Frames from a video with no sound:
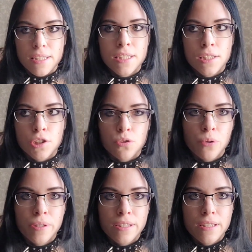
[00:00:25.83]
и
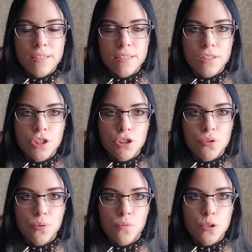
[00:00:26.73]
стоило это ассорти
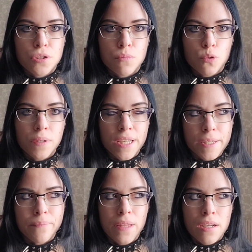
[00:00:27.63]
608 рублей.